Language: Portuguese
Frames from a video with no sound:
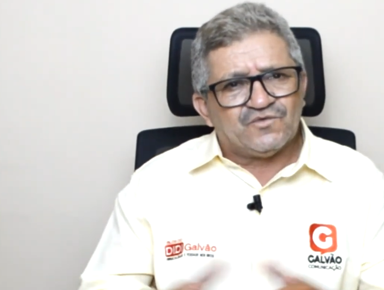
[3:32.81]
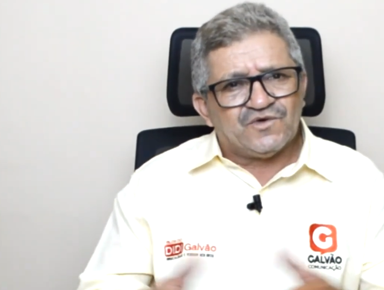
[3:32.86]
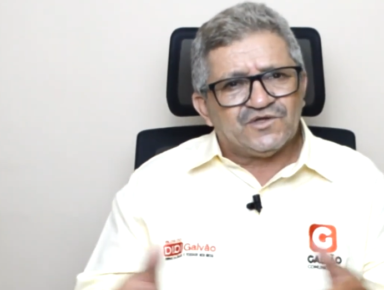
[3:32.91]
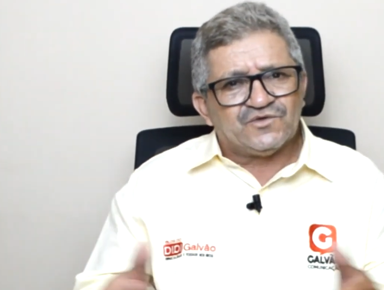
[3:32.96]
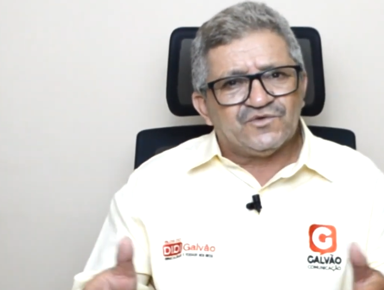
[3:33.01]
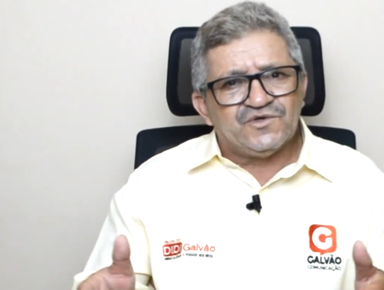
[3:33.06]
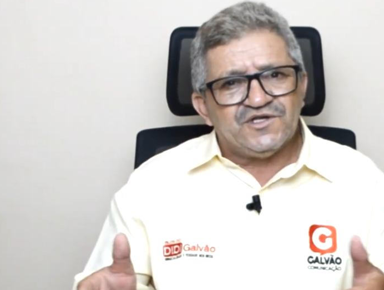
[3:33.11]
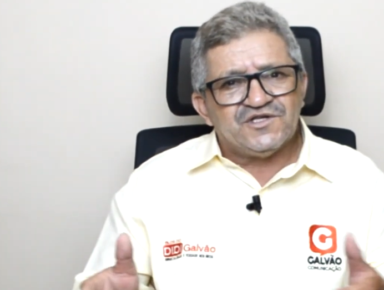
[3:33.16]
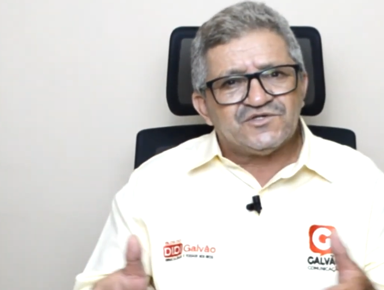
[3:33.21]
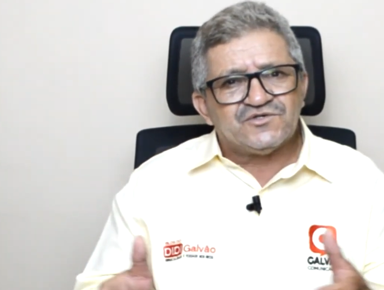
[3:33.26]

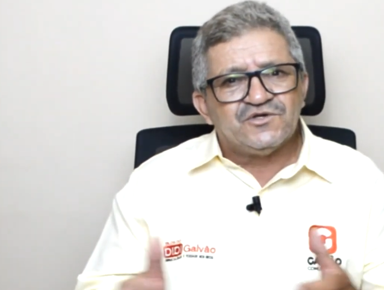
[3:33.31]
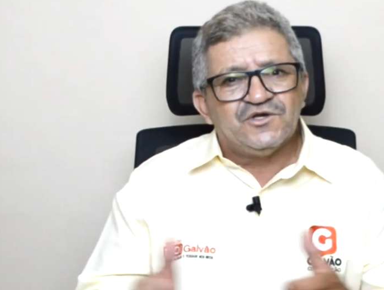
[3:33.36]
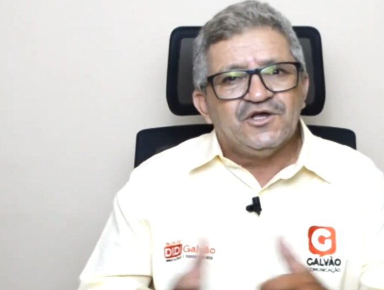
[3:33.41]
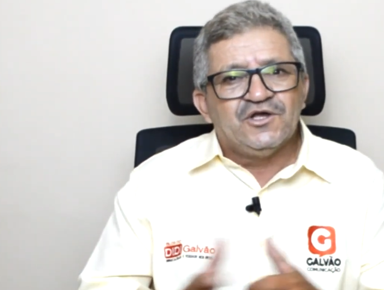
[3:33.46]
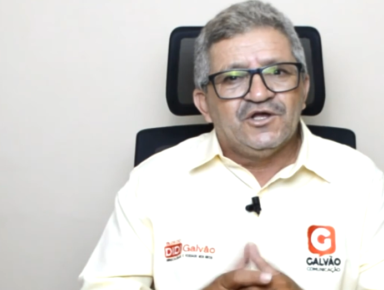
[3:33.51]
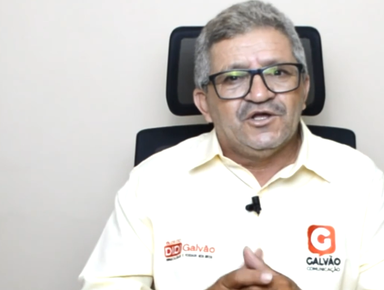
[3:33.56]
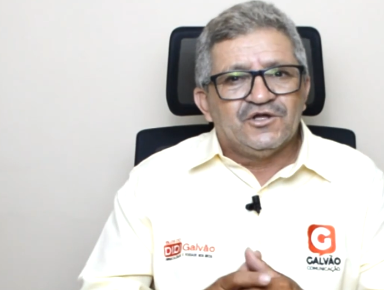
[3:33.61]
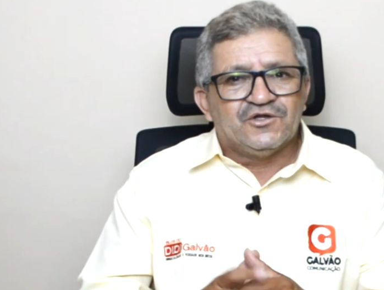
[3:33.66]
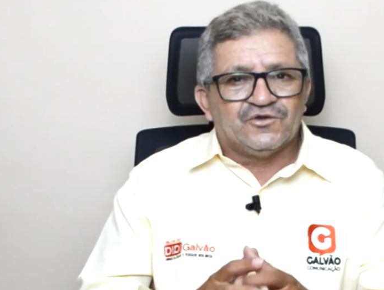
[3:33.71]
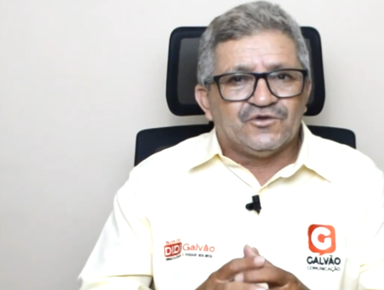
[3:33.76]
Quanto isso,
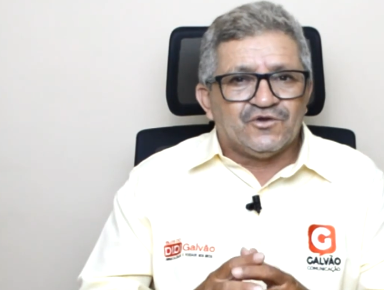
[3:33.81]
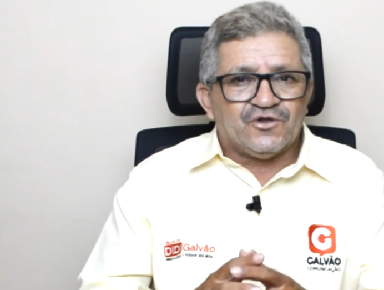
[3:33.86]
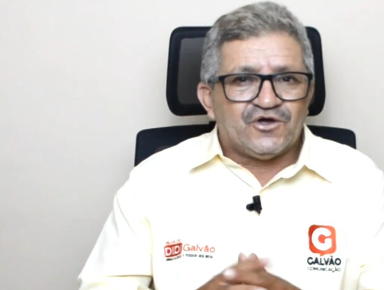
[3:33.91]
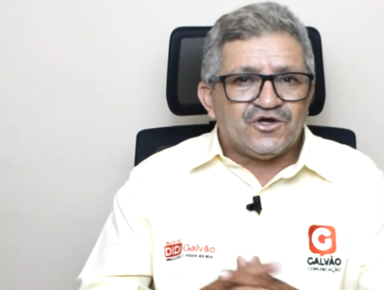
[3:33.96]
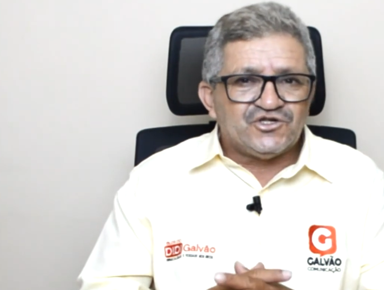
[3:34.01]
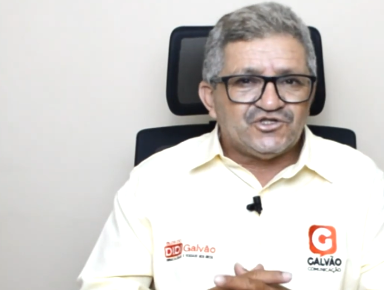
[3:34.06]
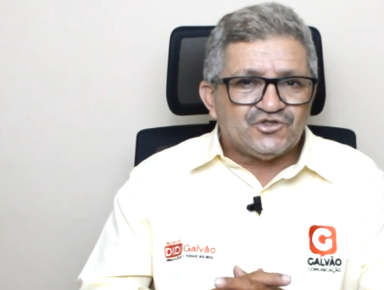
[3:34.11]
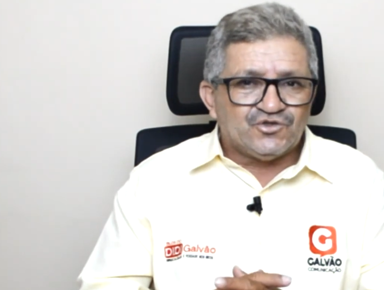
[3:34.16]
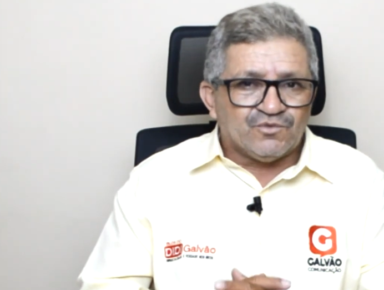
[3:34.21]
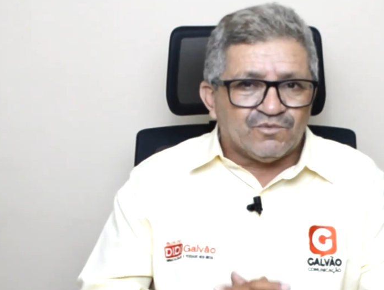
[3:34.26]

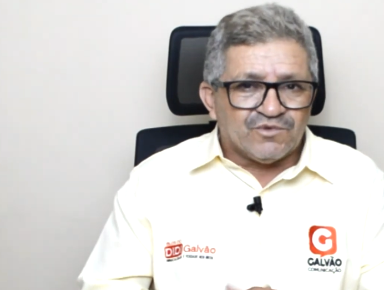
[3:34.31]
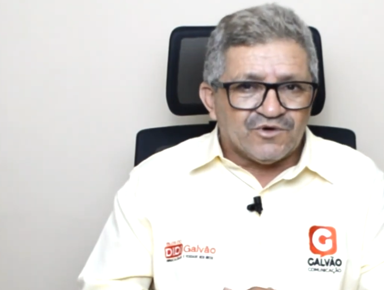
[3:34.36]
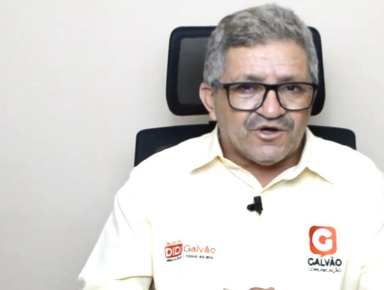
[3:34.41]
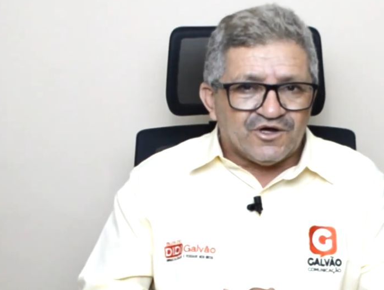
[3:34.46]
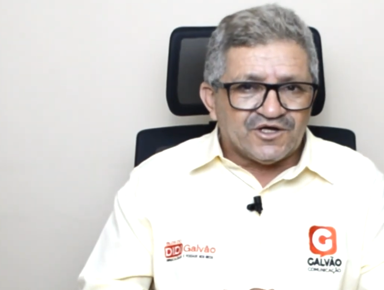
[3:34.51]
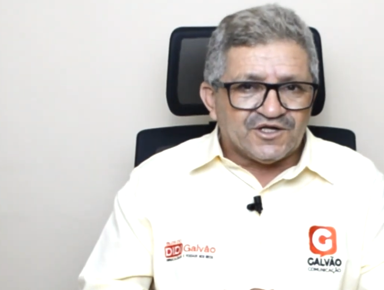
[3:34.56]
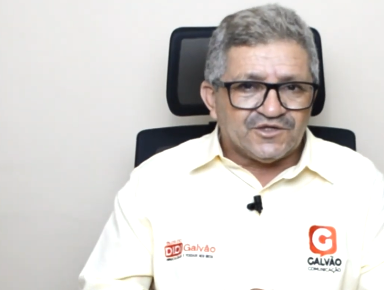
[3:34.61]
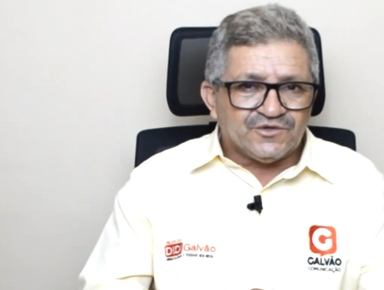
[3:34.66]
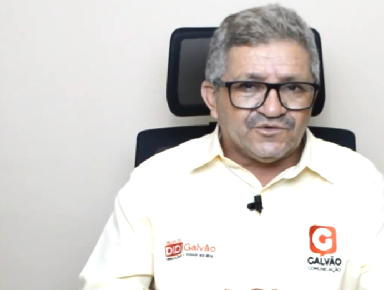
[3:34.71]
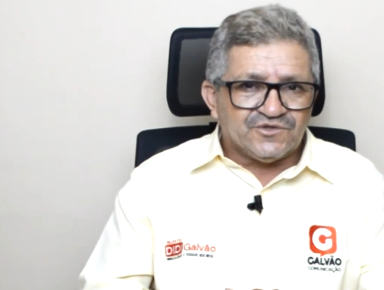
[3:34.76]
nós do
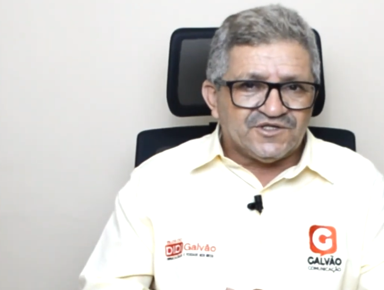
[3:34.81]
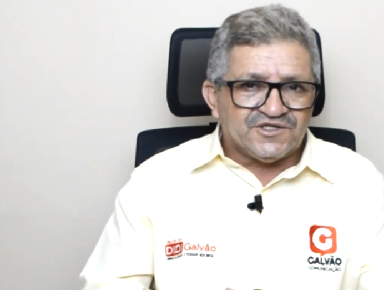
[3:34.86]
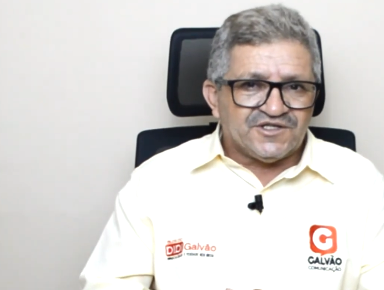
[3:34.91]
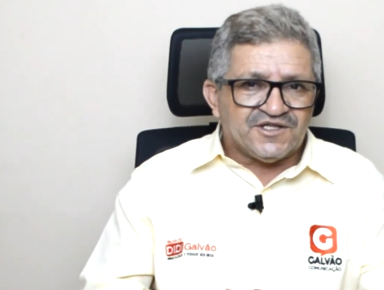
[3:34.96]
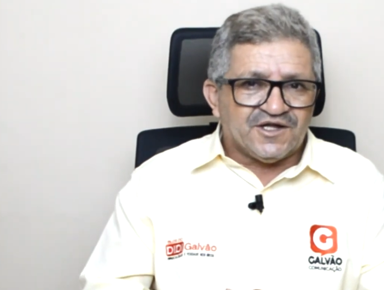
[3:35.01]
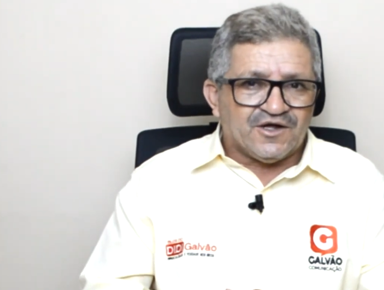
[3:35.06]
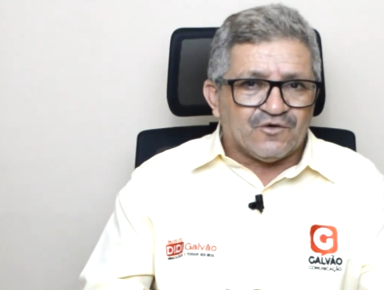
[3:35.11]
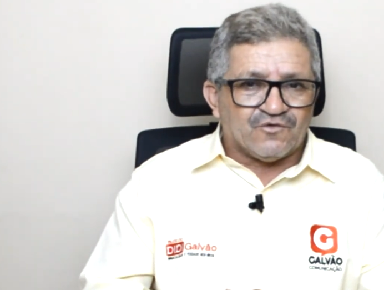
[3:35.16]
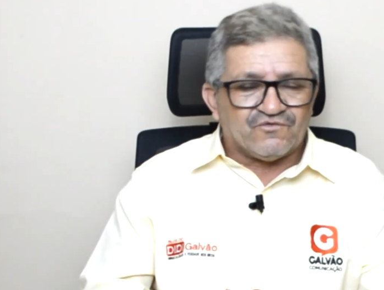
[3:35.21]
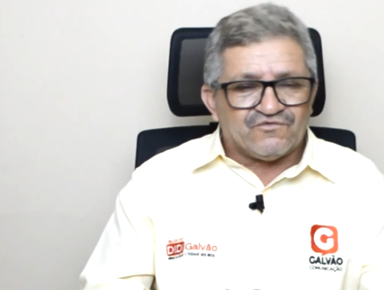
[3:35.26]
blog do
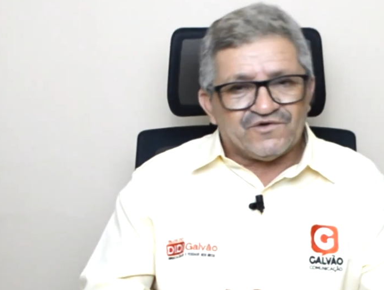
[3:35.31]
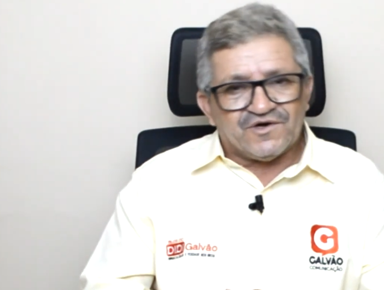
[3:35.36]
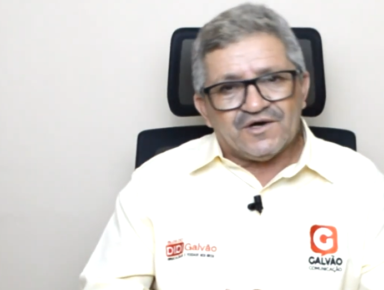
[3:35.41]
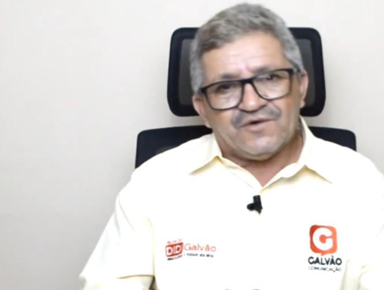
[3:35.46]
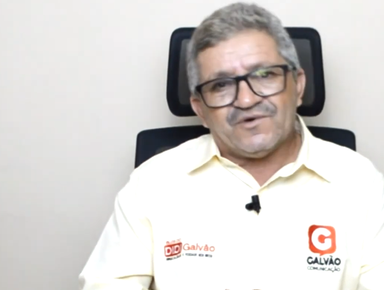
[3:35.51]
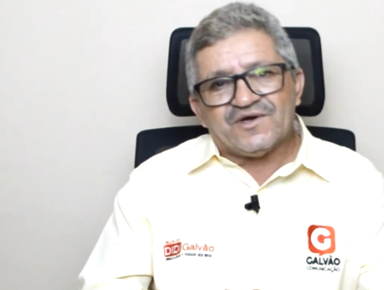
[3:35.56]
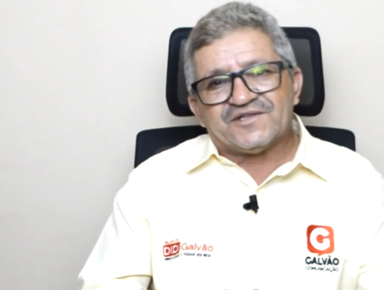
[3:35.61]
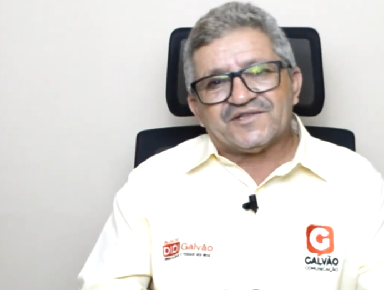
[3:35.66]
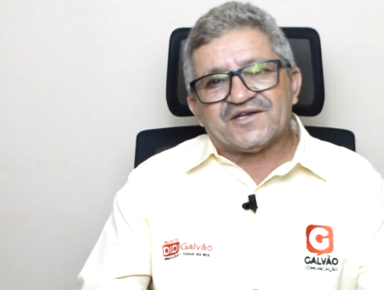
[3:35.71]
Didi Galvão,